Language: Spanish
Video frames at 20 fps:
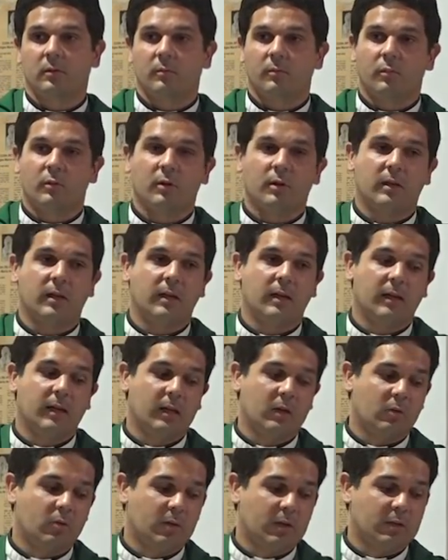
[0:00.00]
porque
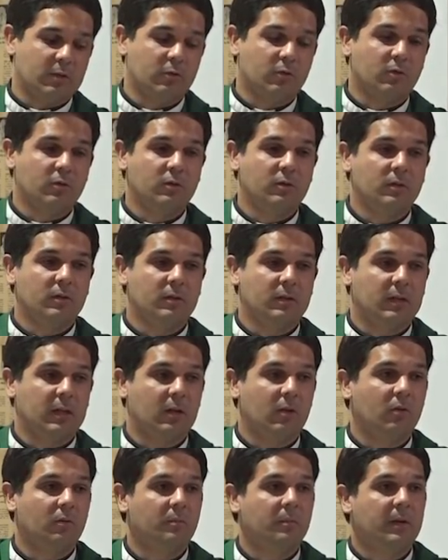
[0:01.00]
el corazón
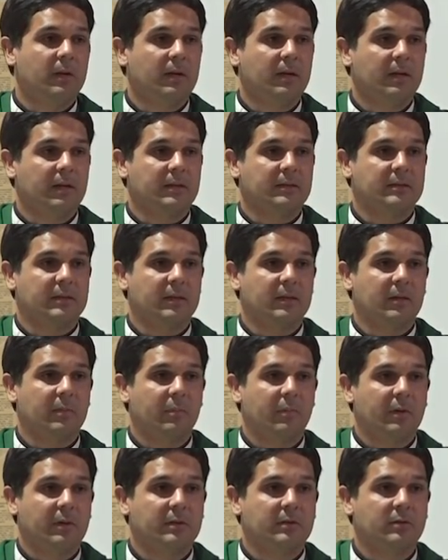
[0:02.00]
del hombre está
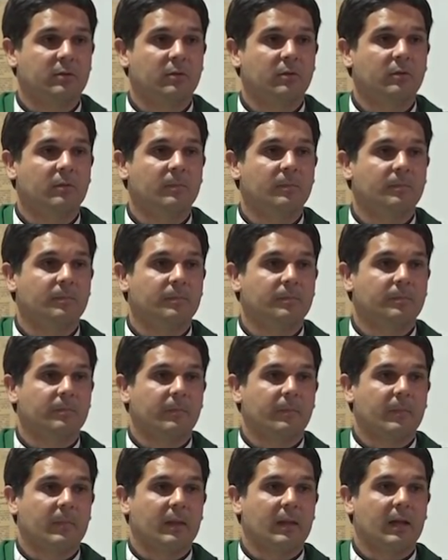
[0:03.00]
dispuesto
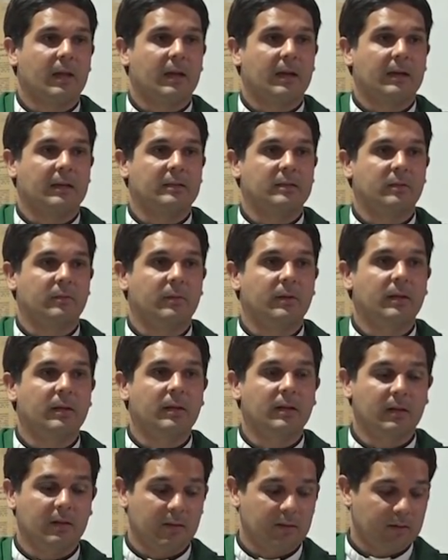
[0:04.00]
a
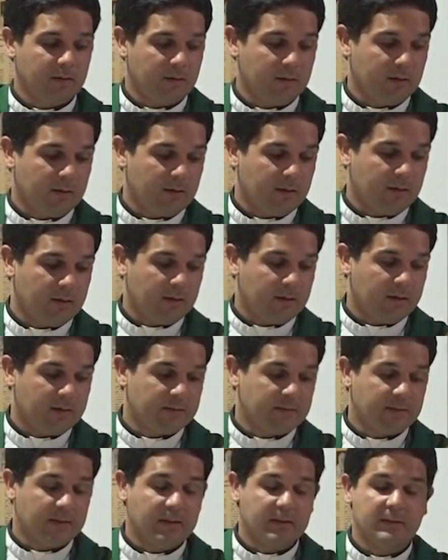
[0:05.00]
recibir
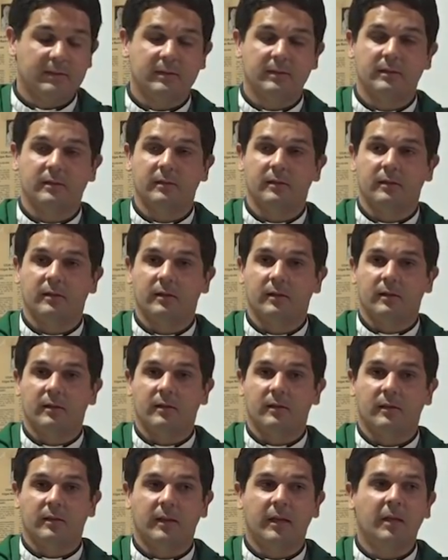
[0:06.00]
esas
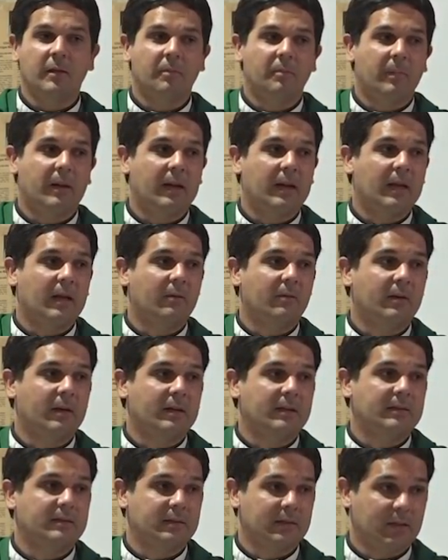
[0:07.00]
diez
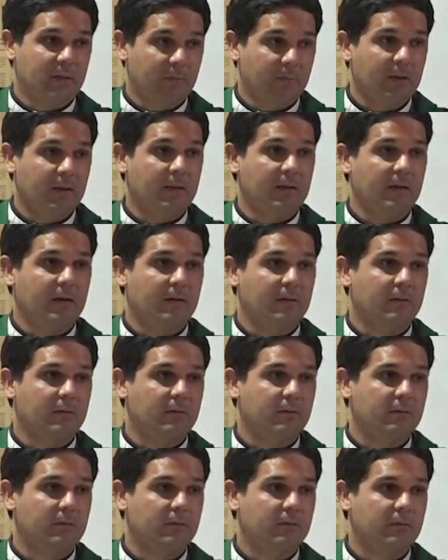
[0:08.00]
palabras de vida
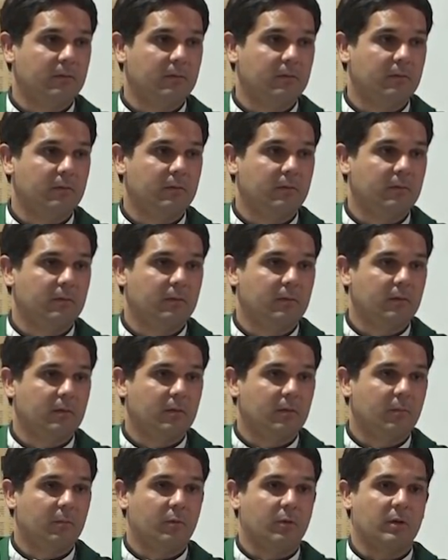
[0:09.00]

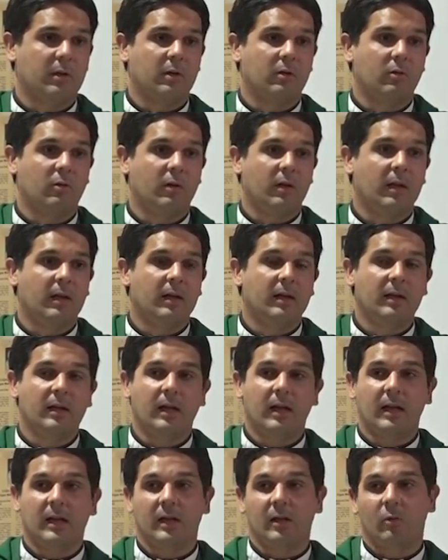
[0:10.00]
porque nos guían
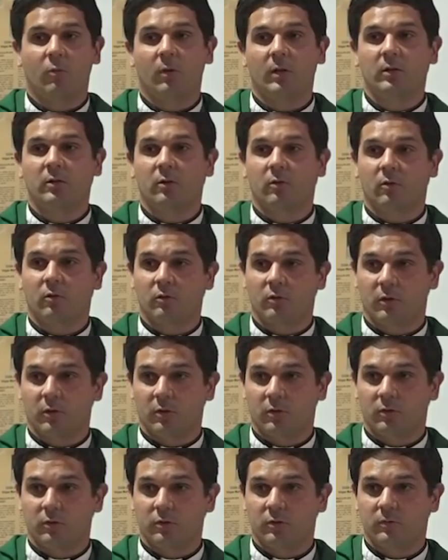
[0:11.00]
al encuentro con
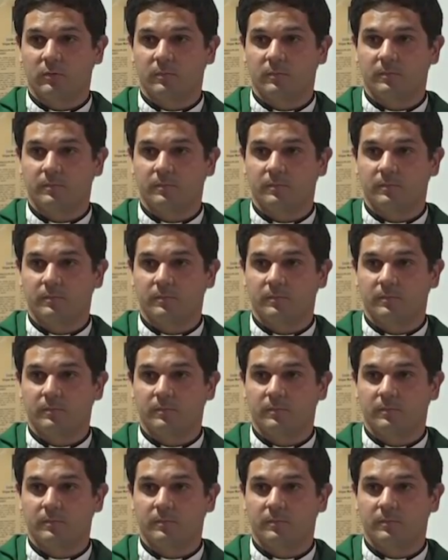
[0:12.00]
Dios.